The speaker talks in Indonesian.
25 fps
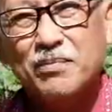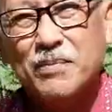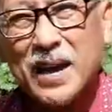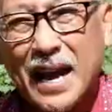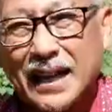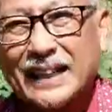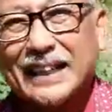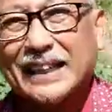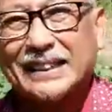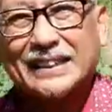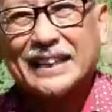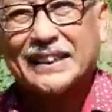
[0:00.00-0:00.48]

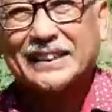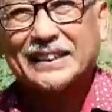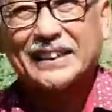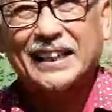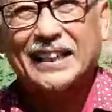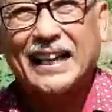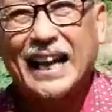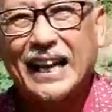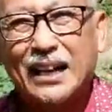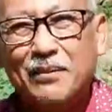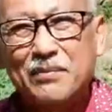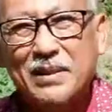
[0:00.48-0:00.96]
Biarkan saya
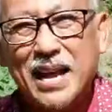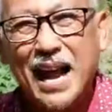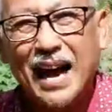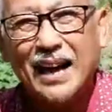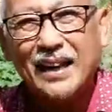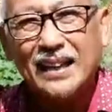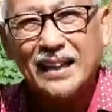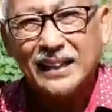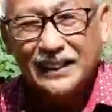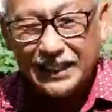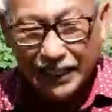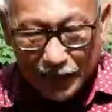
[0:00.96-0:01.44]
secara
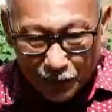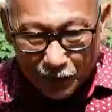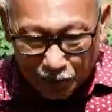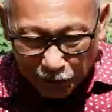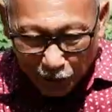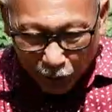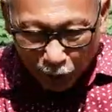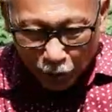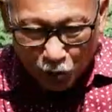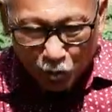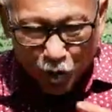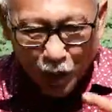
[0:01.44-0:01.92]
alamiah. Jadi
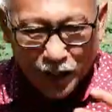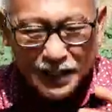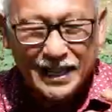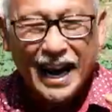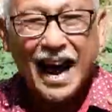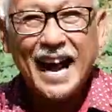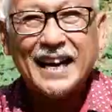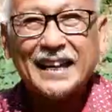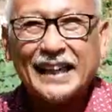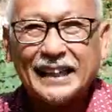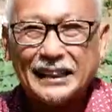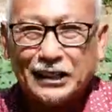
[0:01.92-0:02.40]

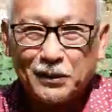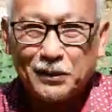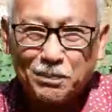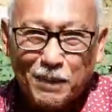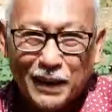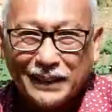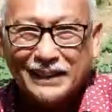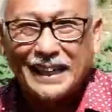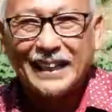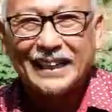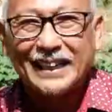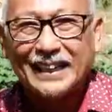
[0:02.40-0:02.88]
pertumbuhannya ada yang
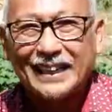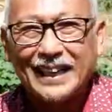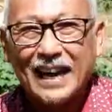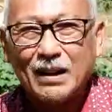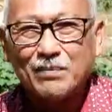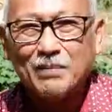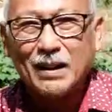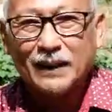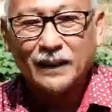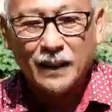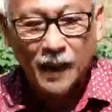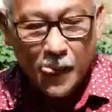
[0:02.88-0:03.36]
cepat, ada yang
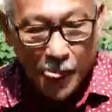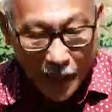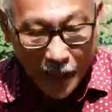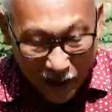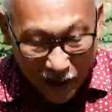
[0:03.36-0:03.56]
lambat.